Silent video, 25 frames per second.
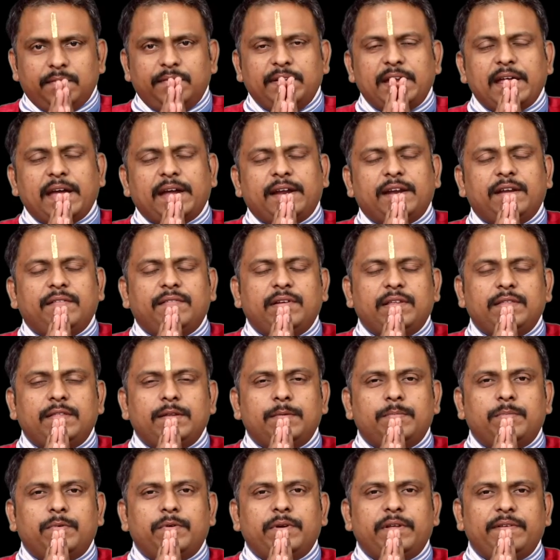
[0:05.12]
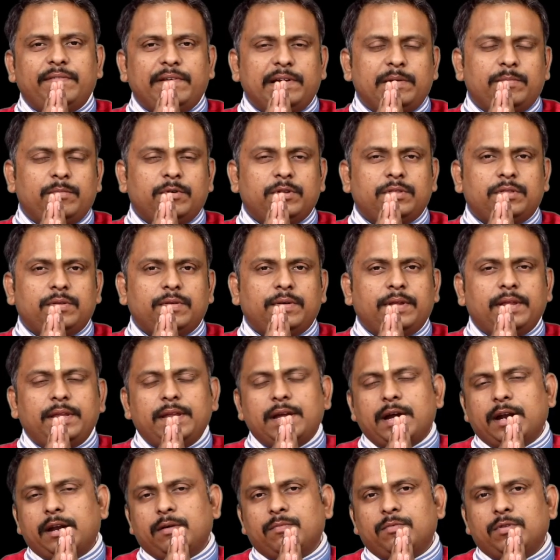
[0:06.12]
விநாயகனே வினை தீர்ப்போனே வெலமுகத்தோனே
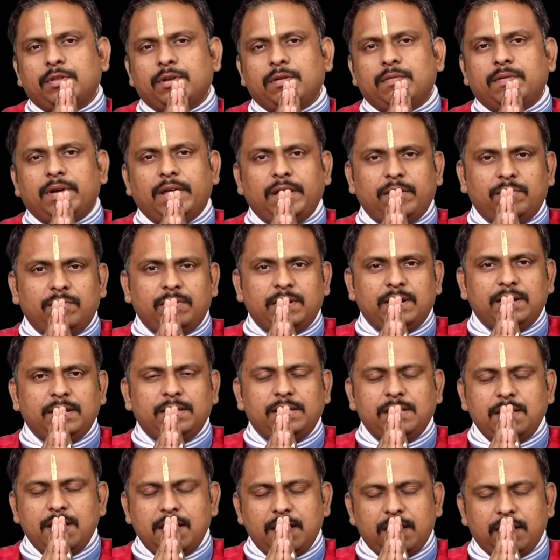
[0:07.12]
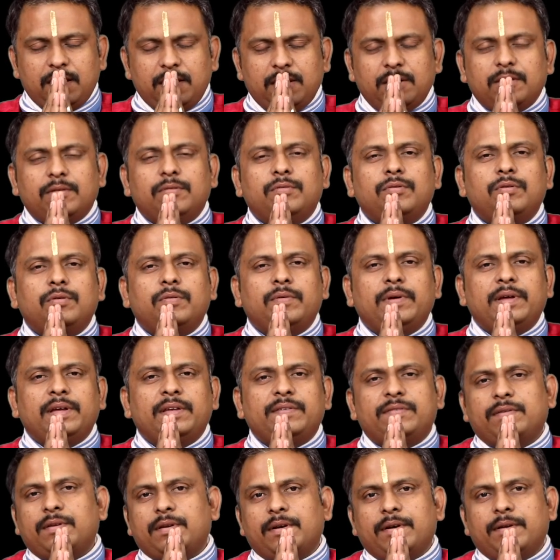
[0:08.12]
ஞான முதல்வனே குணாநிதியே குருவே
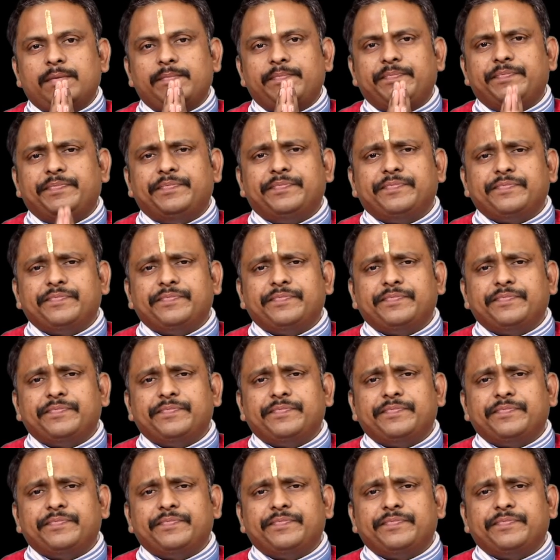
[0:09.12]
சரணம்